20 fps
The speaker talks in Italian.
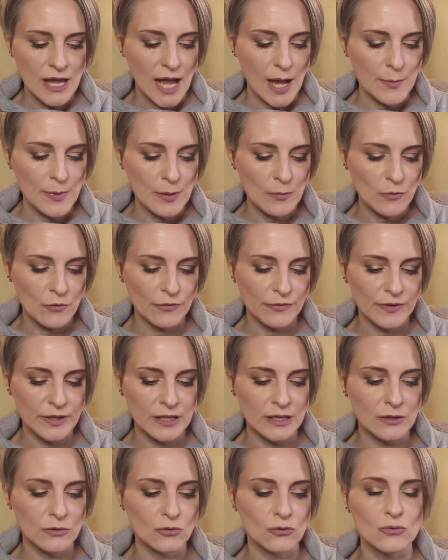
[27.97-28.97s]
abbiamo
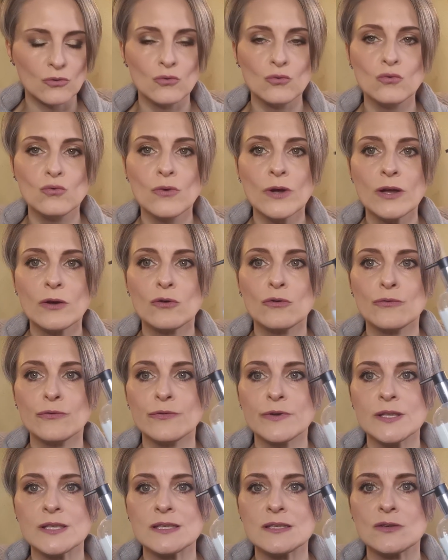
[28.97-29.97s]
finito due
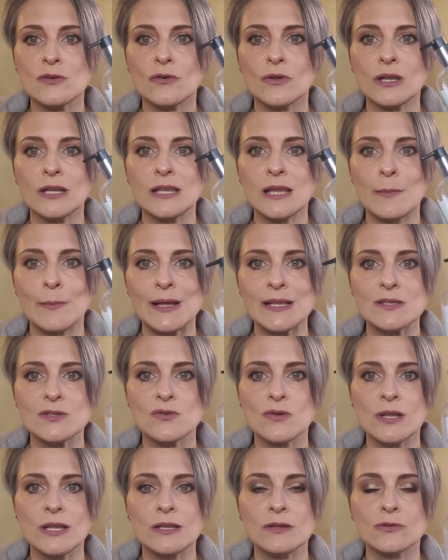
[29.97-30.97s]
confezioni da
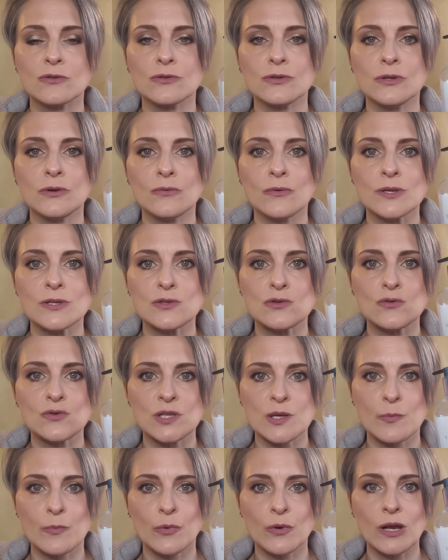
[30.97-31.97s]
mezzo litro di questo
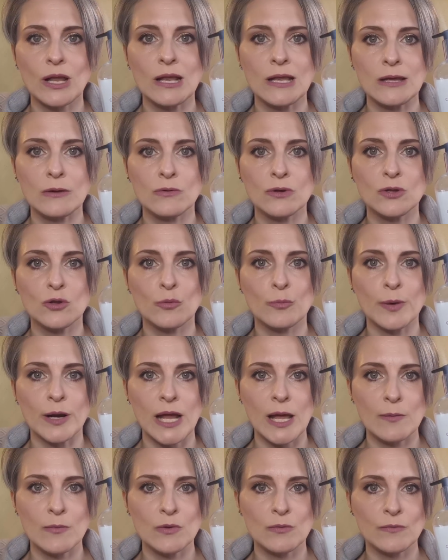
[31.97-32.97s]
sapone liquido
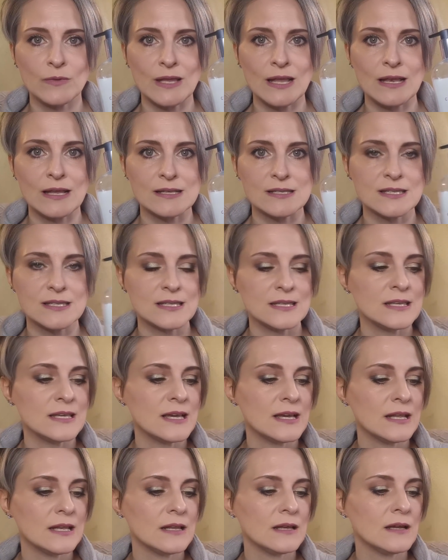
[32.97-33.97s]
premium della
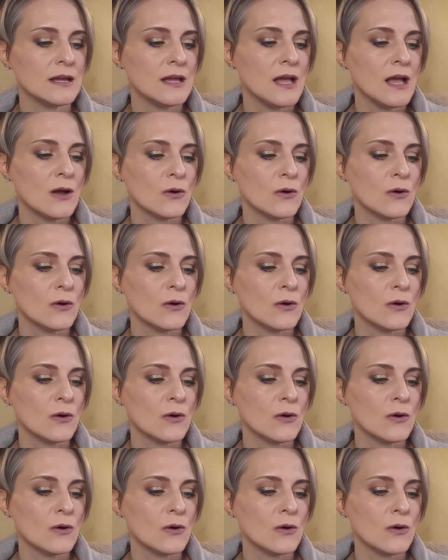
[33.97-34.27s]
Sien